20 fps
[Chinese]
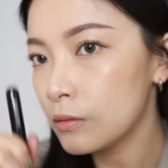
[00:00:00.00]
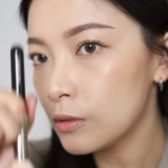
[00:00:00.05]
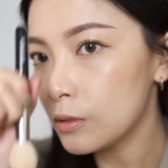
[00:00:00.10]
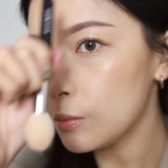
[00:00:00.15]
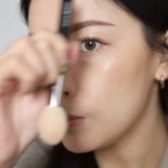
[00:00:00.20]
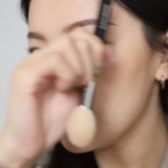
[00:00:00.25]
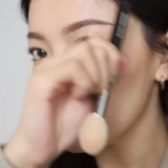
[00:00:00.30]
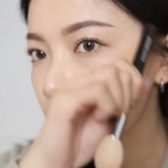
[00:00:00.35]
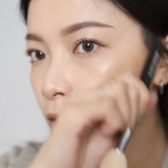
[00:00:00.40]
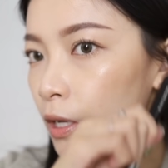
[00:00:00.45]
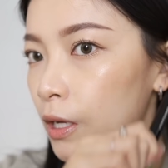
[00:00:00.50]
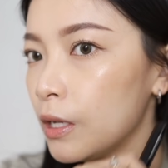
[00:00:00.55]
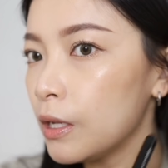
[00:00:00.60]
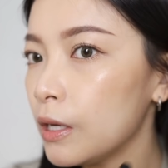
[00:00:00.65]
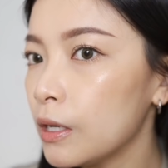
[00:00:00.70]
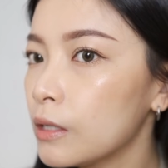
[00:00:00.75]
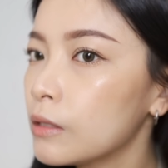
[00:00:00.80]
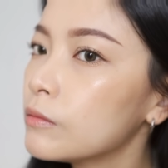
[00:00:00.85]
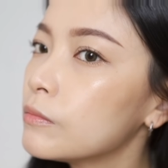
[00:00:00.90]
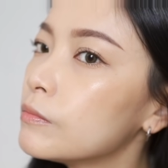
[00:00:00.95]
这边要打
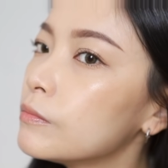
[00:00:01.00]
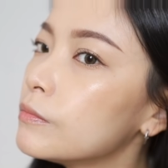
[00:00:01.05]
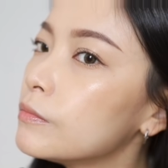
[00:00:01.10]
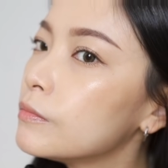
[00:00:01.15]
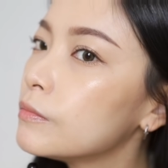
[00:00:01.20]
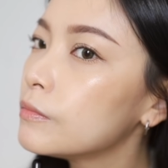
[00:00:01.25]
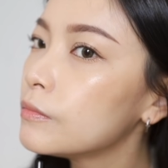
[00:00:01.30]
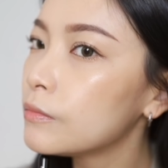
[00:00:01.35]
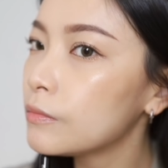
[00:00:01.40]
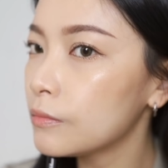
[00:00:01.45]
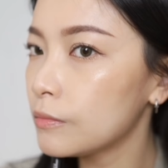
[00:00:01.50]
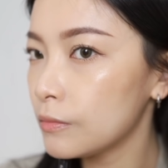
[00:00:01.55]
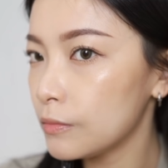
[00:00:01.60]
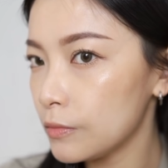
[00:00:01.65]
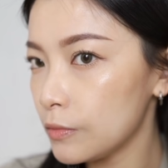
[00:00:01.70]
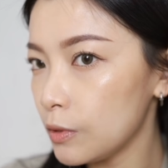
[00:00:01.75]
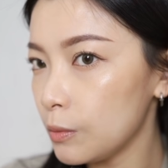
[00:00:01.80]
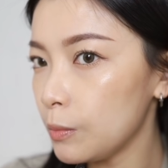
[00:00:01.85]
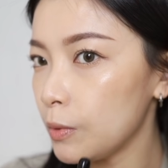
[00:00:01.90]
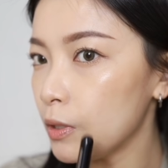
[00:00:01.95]
亮，
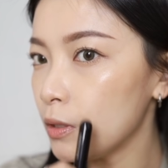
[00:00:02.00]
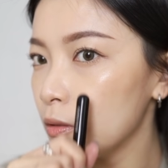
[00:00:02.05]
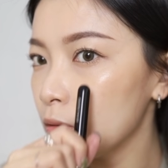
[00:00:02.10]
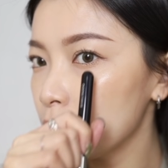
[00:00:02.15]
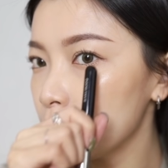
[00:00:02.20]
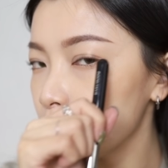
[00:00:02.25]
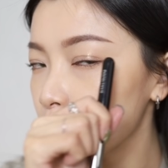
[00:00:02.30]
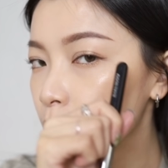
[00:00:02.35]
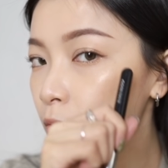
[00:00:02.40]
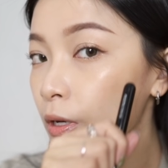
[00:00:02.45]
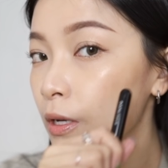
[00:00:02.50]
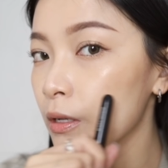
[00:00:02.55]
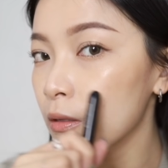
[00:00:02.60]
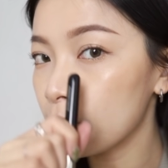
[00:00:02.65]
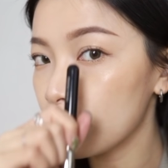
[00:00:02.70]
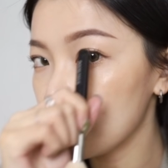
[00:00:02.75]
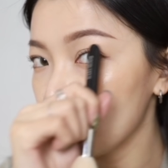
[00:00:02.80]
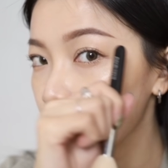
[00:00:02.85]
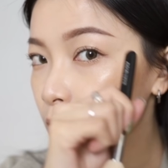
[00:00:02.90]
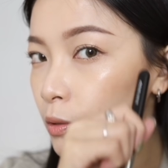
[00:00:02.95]
有没有？这块
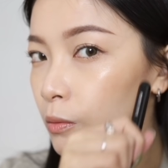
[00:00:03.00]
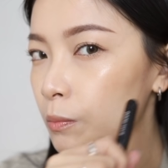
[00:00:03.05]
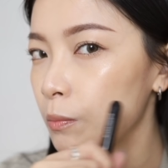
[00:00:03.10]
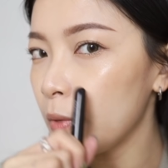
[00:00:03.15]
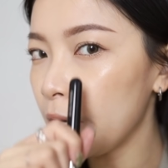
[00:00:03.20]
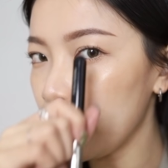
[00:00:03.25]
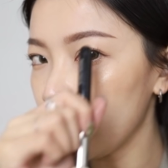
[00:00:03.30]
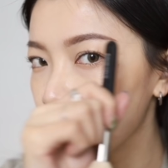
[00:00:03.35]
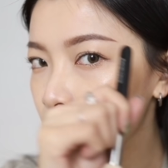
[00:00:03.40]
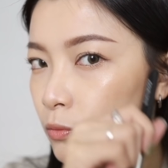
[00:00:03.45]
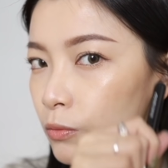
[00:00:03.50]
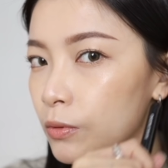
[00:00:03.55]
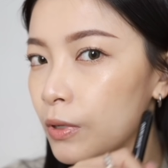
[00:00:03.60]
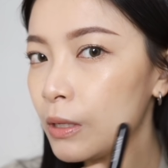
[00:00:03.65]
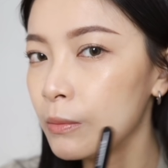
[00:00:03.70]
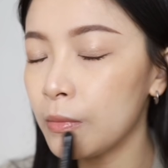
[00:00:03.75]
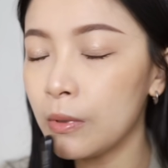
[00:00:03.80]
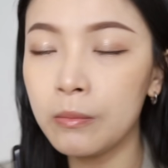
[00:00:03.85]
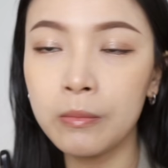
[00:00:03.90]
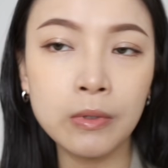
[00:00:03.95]
那种亮度
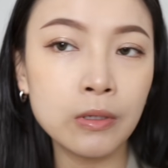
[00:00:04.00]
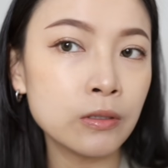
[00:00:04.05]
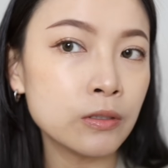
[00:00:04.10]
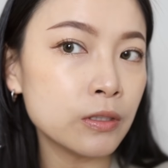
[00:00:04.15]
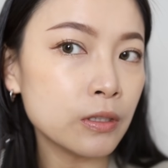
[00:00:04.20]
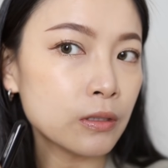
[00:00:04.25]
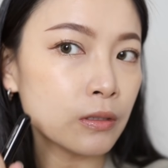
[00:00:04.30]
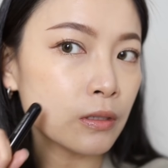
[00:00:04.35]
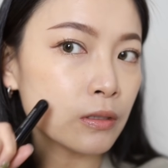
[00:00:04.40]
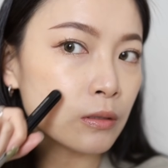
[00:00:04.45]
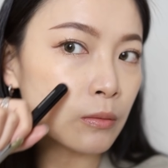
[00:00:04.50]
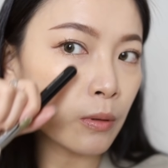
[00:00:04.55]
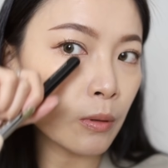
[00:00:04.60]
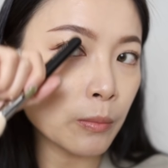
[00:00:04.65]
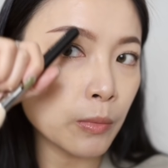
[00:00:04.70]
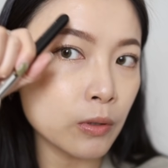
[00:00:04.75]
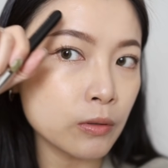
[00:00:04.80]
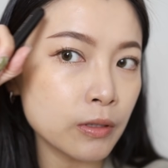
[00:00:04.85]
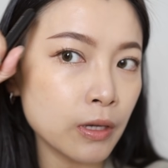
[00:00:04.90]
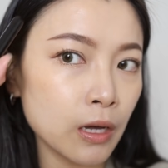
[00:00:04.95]
还蛮明显。那这边
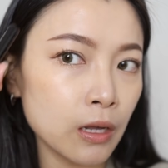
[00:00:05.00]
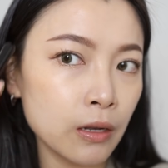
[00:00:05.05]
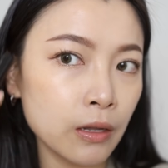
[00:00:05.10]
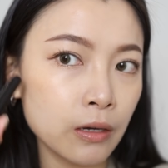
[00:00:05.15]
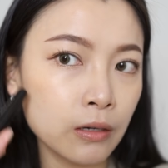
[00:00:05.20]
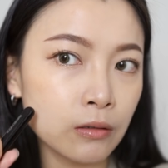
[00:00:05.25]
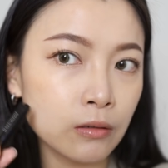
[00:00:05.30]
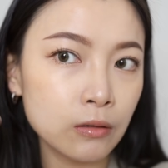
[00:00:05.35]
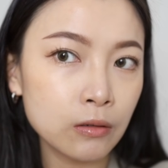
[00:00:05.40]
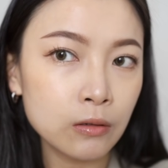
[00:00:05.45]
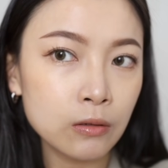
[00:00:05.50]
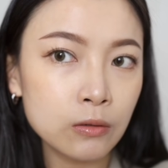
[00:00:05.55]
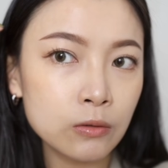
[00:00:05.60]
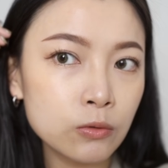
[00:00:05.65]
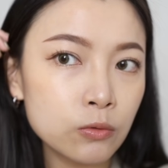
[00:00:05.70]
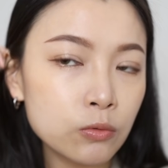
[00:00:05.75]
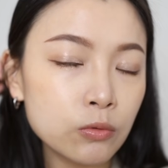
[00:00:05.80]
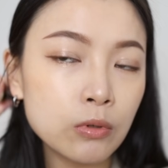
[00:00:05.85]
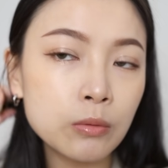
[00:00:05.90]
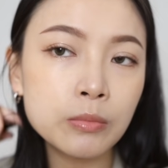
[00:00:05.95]
没有打亮。
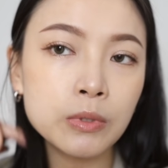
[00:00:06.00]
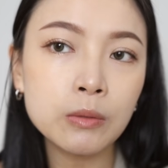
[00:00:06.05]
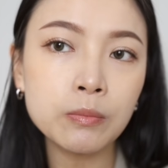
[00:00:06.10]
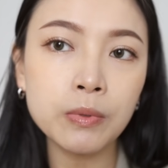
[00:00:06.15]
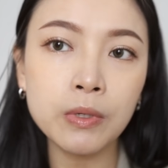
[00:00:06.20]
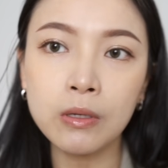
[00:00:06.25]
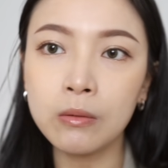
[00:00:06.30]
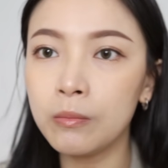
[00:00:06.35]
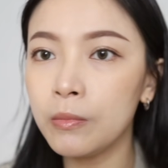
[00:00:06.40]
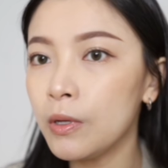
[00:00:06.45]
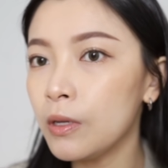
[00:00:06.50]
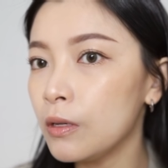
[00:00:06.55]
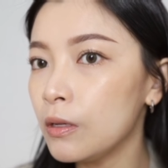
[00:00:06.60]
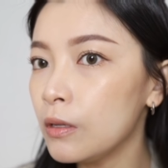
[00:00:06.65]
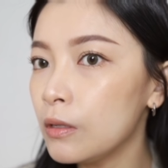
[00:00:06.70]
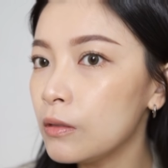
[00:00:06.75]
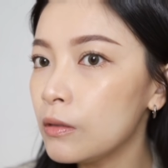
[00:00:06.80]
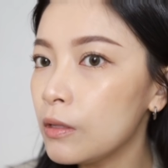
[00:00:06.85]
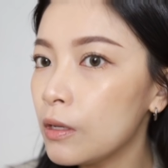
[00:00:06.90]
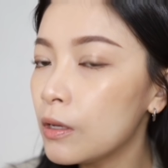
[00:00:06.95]
会比较平面
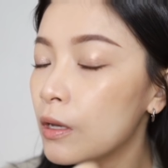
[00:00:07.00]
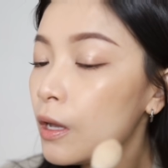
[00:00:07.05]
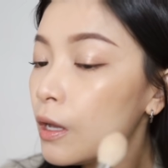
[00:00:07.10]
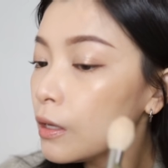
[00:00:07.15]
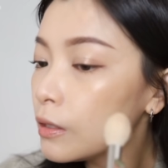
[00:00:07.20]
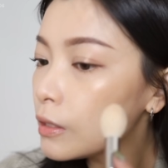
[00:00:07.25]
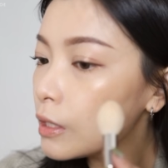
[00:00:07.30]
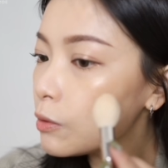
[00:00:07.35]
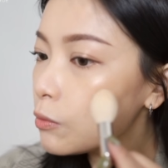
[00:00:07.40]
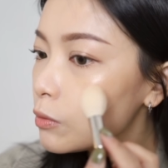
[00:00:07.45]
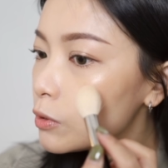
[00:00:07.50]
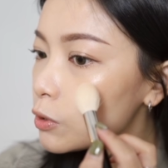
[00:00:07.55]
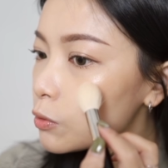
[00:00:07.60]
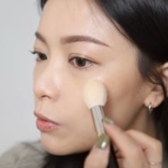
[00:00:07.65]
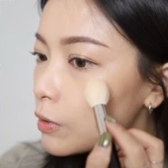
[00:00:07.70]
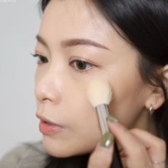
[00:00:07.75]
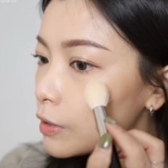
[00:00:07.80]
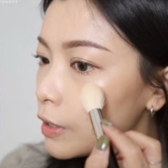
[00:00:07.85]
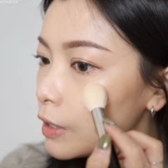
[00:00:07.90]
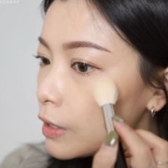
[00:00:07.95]
一点，那因为这
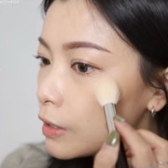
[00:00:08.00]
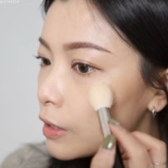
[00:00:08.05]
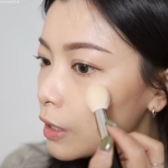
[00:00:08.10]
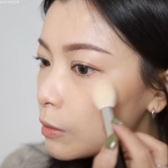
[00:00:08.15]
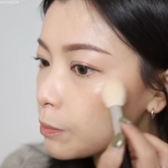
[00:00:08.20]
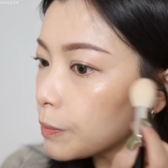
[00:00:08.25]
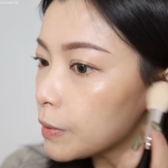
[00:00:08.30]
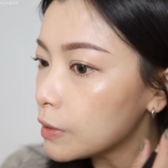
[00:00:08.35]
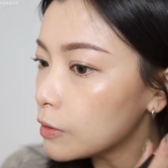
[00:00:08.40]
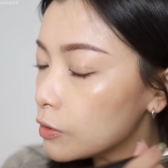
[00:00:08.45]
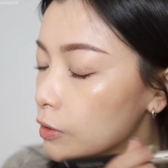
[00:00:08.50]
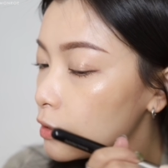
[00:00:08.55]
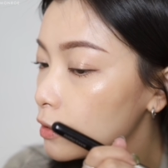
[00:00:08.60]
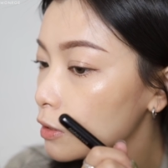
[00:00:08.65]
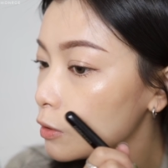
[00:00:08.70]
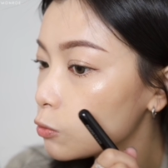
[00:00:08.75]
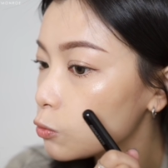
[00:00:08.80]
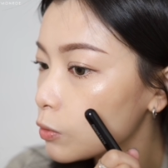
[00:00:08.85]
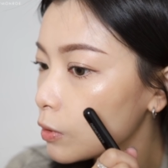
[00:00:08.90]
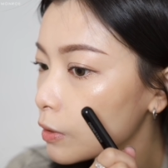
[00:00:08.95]
款眼影它本身
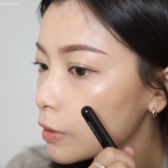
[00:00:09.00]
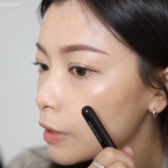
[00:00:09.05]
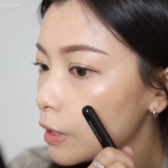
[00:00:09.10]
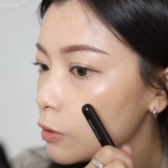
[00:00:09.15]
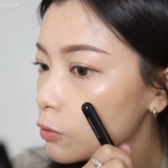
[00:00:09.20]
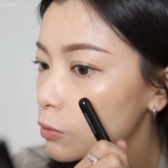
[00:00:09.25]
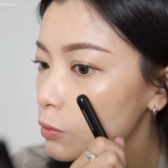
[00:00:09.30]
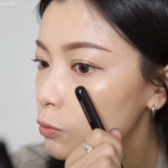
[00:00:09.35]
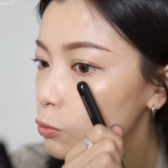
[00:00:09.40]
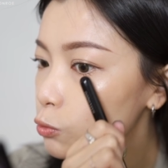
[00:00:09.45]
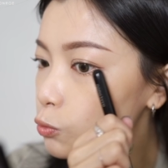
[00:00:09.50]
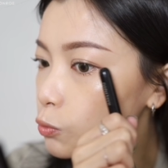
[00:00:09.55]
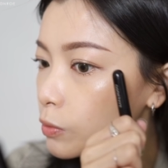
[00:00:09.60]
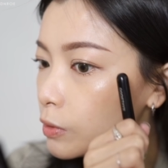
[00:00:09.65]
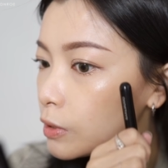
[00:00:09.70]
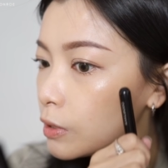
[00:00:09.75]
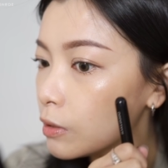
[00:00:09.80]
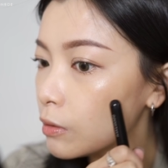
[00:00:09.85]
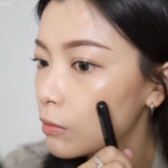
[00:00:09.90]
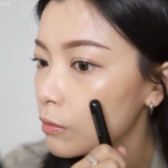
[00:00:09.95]
的妆感就是属于
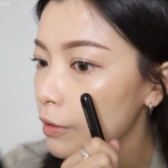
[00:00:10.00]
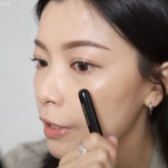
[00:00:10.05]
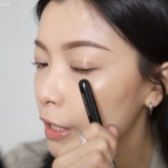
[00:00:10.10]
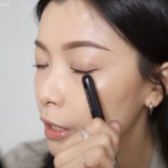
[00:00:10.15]
那种